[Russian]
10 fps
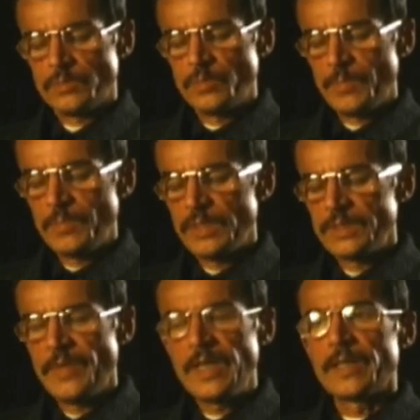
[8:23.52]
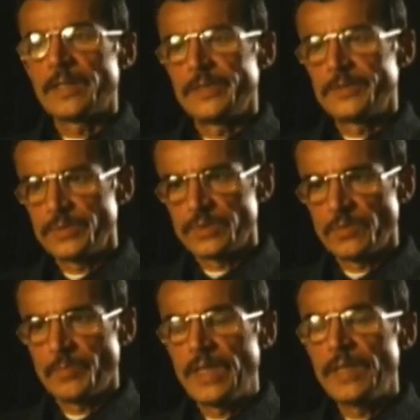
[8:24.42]
у меня было двоякое
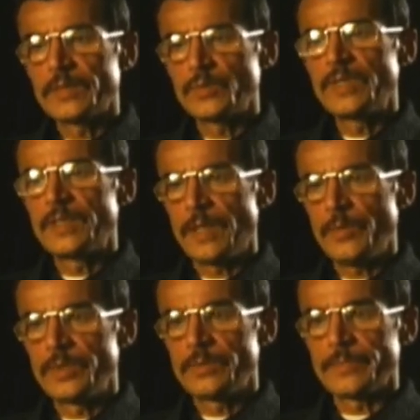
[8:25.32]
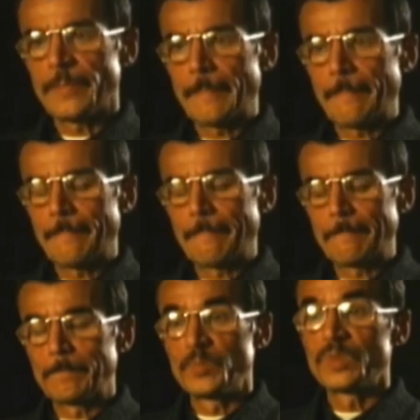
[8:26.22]
чувство поехать туда на родину –
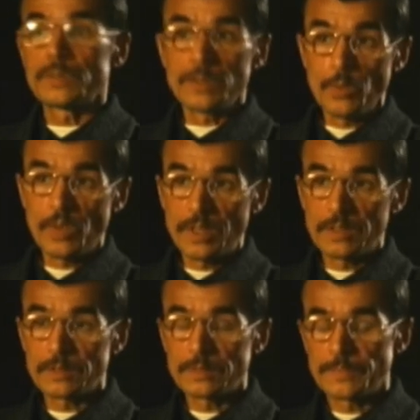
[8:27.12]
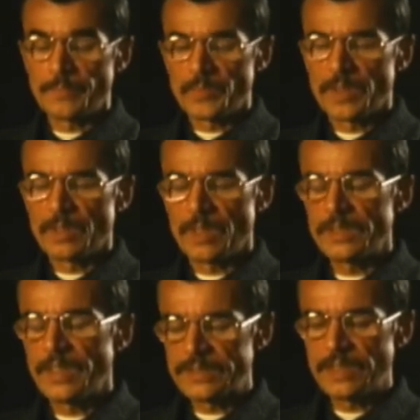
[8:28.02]
на Урал.
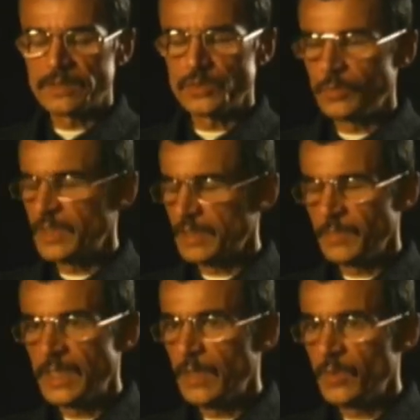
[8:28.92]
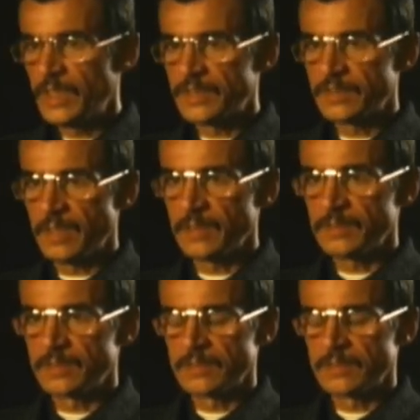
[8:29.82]
Хотя я знал, что у меня там никого не осталось.